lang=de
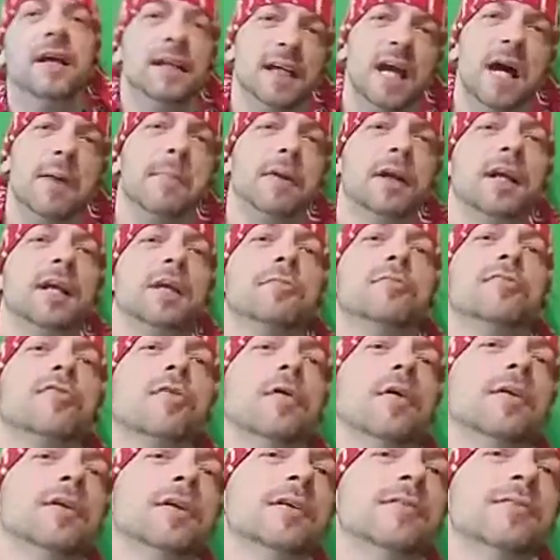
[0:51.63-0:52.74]
Ja, meine lieben
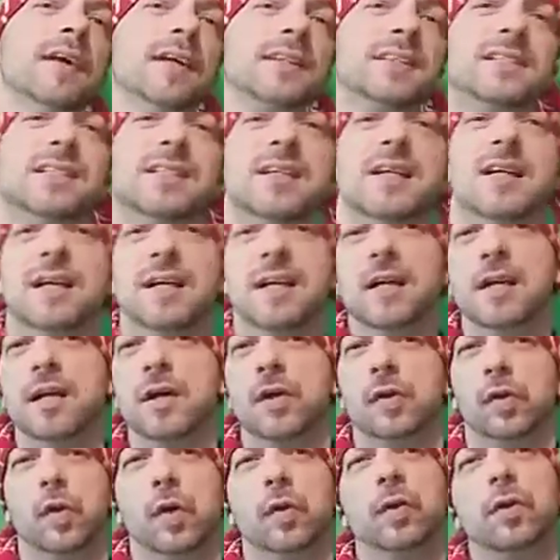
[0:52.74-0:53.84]
Freunde, was
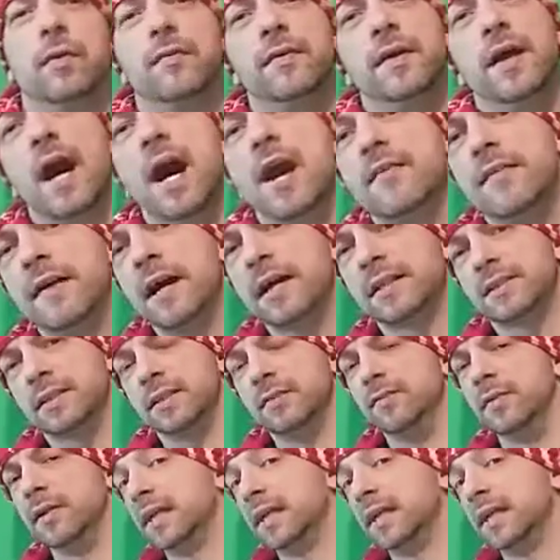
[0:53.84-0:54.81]
können wir erwarten.